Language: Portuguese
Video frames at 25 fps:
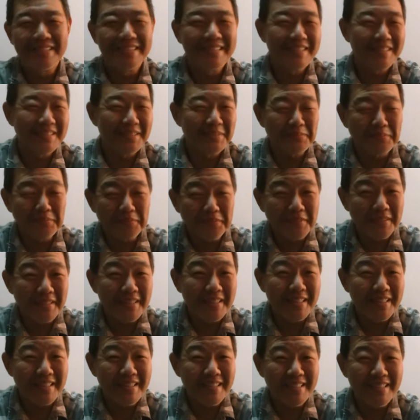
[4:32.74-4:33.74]
bastante
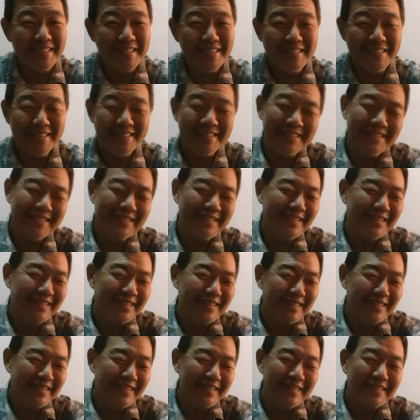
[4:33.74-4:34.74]
poeira,
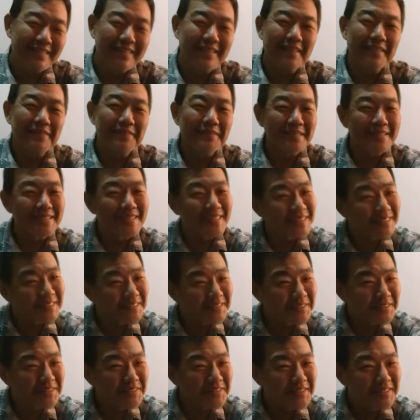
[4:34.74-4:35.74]
tava bastante
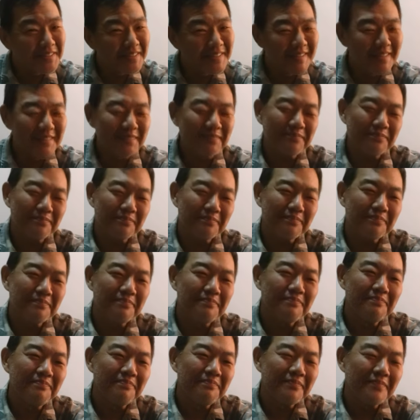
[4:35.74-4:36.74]
suja,
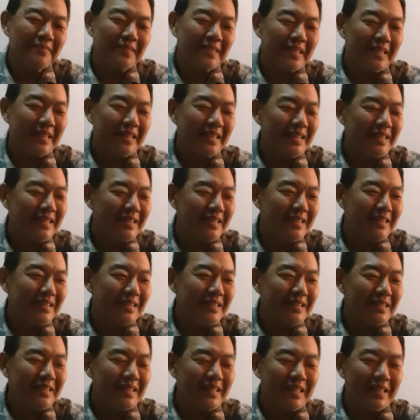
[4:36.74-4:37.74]
né?
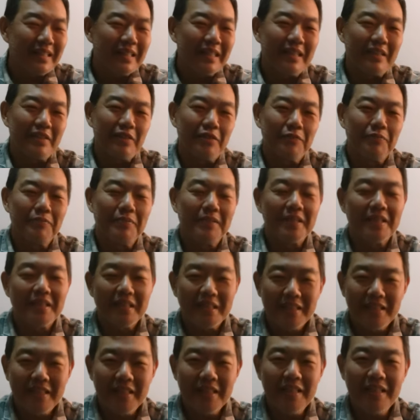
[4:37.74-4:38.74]
Aí eu
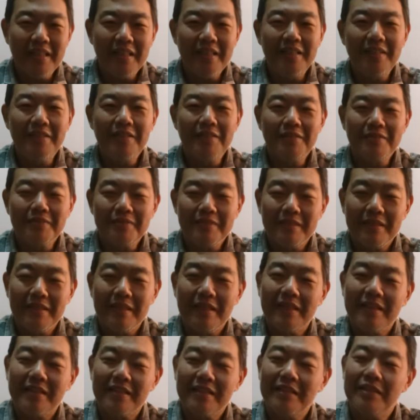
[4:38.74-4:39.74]
peguei,
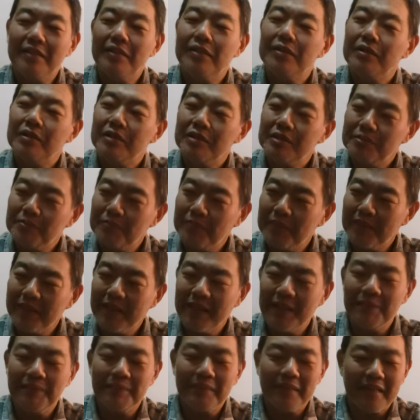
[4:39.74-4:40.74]

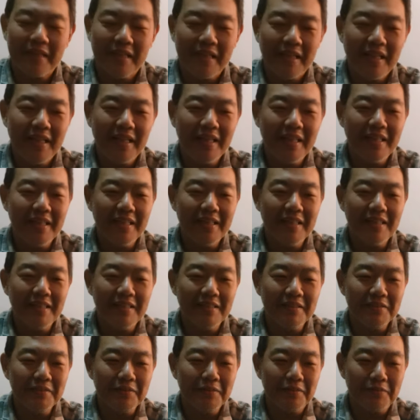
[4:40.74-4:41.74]
expliquei para
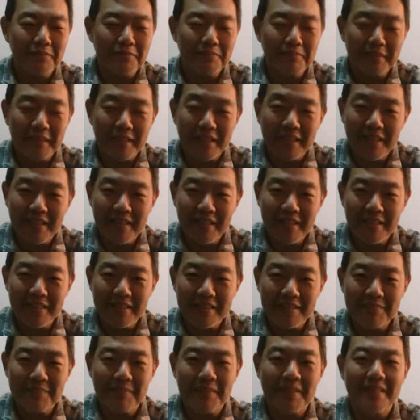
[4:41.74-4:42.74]
ela, comprei a
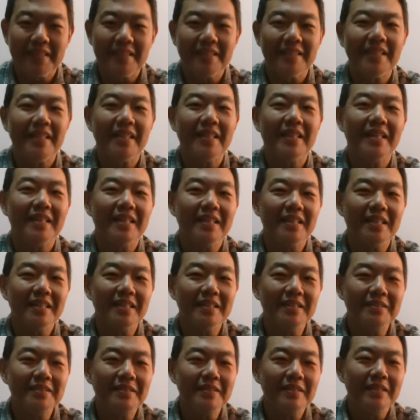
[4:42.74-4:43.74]
espada
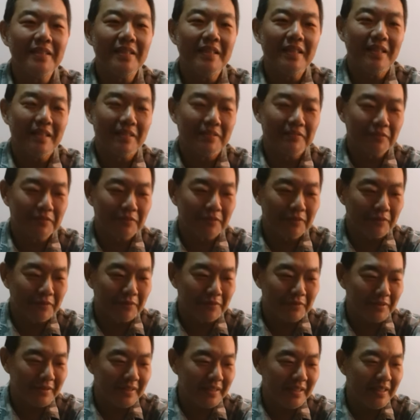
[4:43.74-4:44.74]
dela, ela ficou
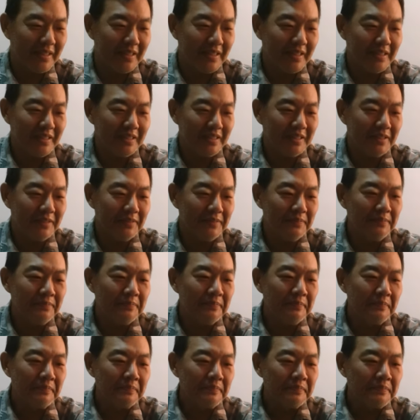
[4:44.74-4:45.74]
contente
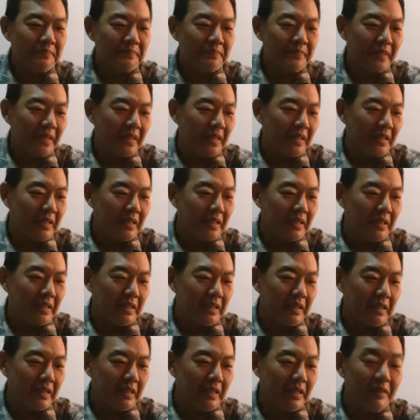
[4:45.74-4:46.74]

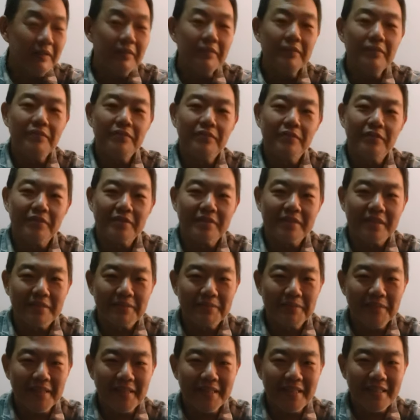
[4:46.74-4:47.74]
e voltei
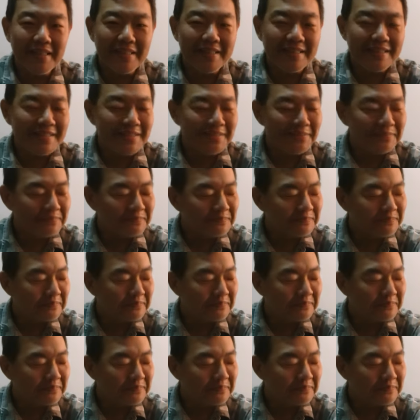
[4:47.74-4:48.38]
para casa.